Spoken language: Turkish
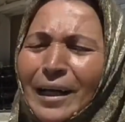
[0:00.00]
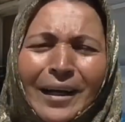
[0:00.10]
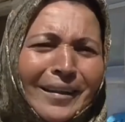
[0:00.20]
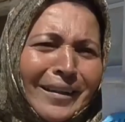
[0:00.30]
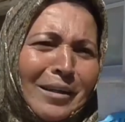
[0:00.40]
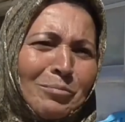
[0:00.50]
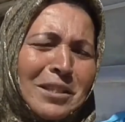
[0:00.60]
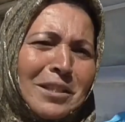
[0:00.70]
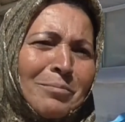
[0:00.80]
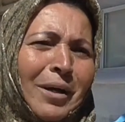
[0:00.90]
tarhana
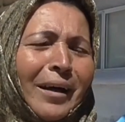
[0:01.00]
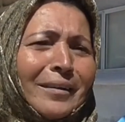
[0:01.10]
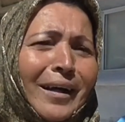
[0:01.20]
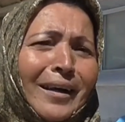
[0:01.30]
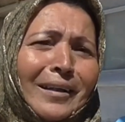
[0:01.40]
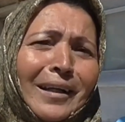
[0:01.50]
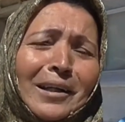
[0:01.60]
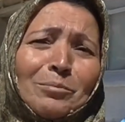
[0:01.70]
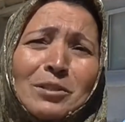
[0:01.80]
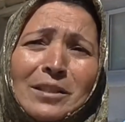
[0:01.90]
bizim
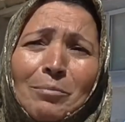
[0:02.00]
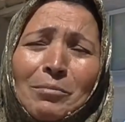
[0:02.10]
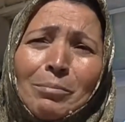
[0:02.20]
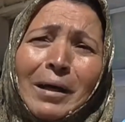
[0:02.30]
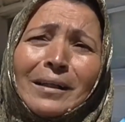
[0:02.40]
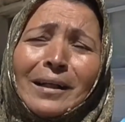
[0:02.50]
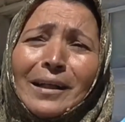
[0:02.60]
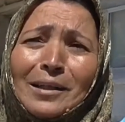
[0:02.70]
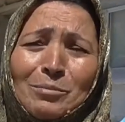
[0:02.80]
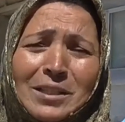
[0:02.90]
anneannelerimizden,
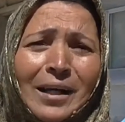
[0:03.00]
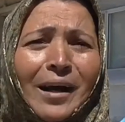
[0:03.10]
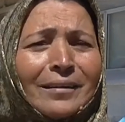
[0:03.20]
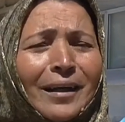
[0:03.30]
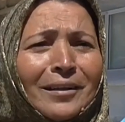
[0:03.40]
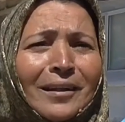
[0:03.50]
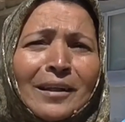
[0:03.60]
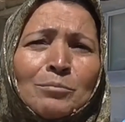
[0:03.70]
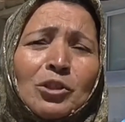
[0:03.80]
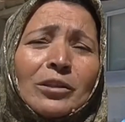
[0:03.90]
babaannelerimizin,
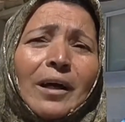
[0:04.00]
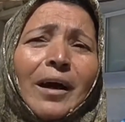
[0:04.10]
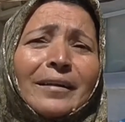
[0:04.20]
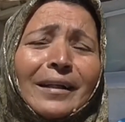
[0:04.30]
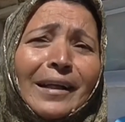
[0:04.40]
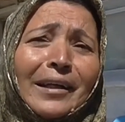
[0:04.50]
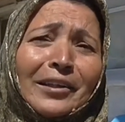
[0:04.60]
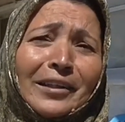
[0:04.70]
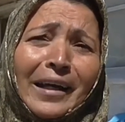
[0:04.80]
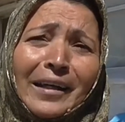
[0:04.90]
anneannelerimizin
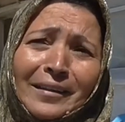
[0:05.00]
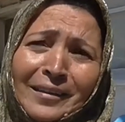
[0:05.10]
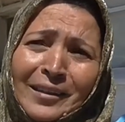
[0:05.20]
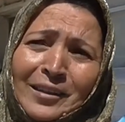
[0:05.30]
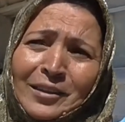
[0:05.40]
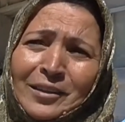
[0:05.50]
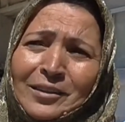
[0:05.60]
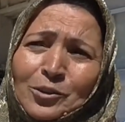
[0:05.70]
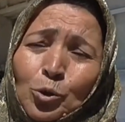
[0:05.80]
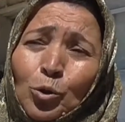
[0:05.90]
annelerinden
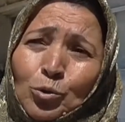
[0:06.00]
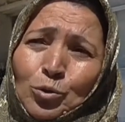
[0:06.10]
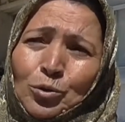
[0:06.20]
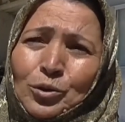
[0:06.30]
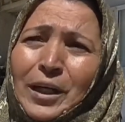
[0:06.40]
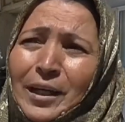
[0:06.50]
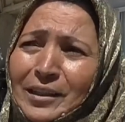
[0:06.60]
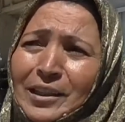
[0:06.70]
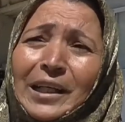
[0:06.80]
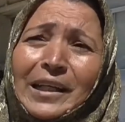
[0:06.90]
çok
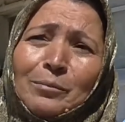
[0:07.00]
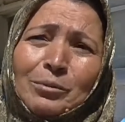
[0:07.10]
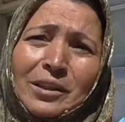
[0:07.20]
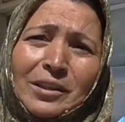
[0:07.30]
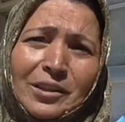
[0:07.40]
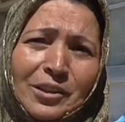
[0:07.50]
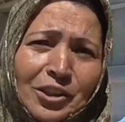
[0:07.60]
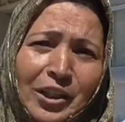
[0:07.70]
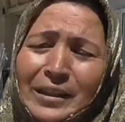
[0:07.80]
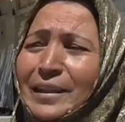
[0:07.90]
yani ileri bir
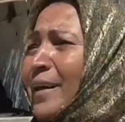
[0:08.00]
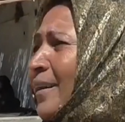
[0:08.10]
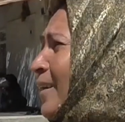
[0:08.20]
şeyden